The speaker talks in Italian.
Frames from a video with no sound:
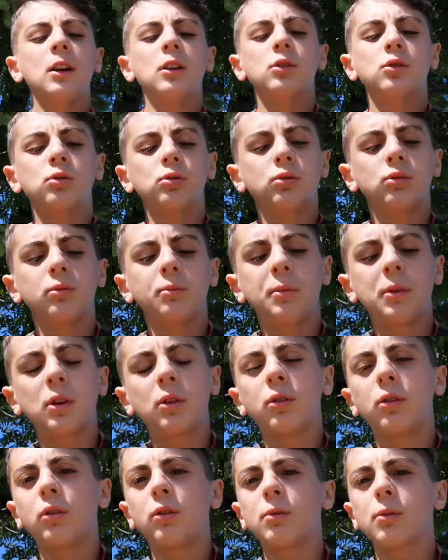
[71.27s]
sul
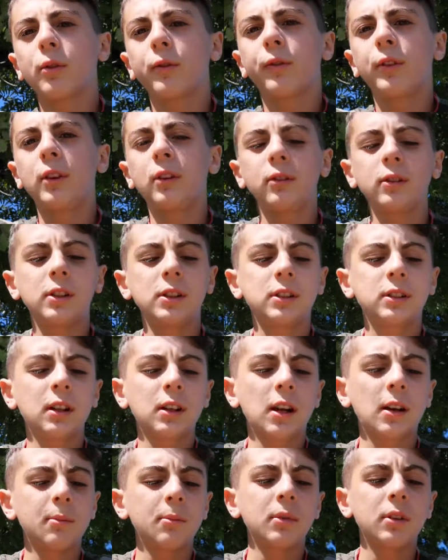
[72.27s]
mio profilo
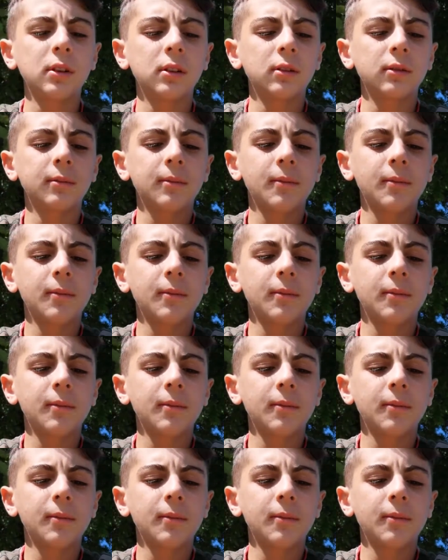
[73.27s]
instagram